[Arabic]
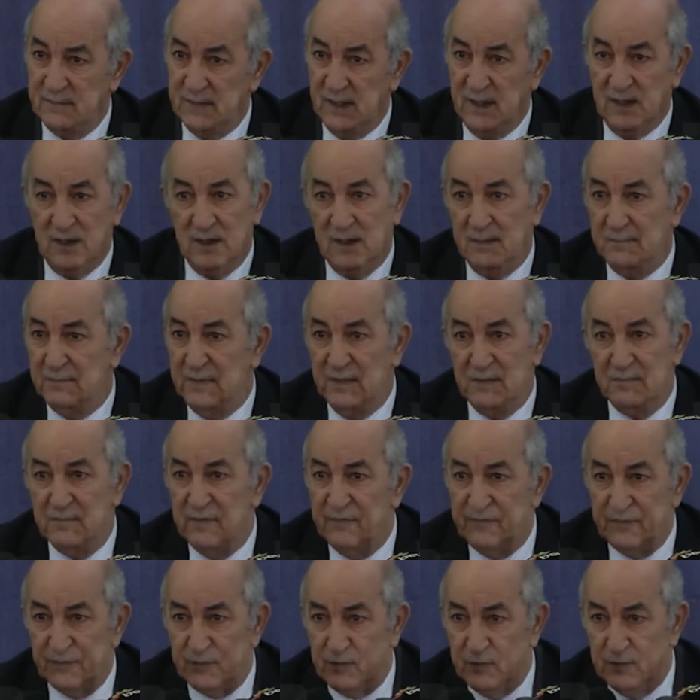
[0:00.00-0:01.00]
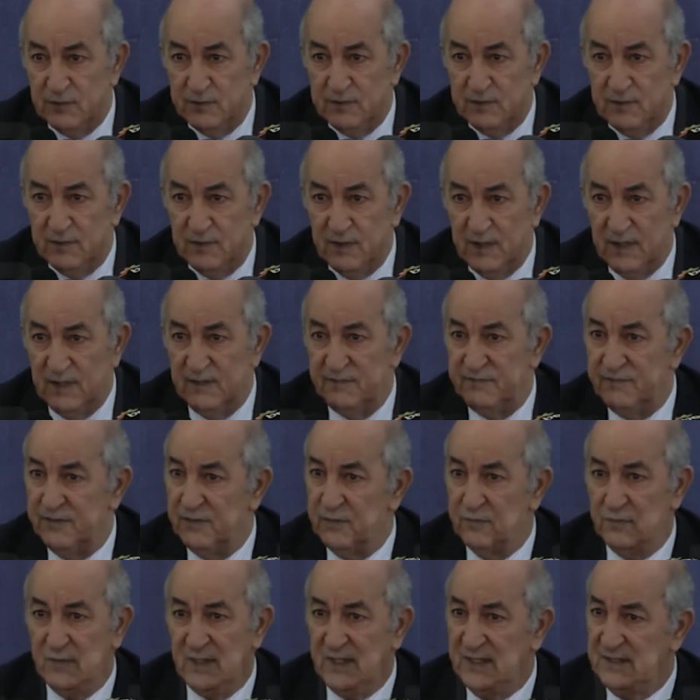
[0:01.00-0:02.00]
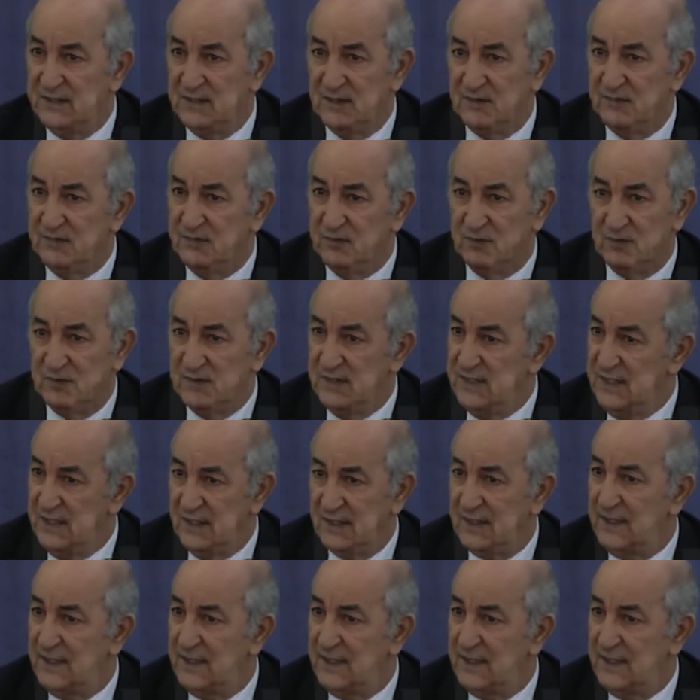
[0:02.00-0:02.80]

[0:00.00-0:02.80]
احنا من المفروض 2001 2002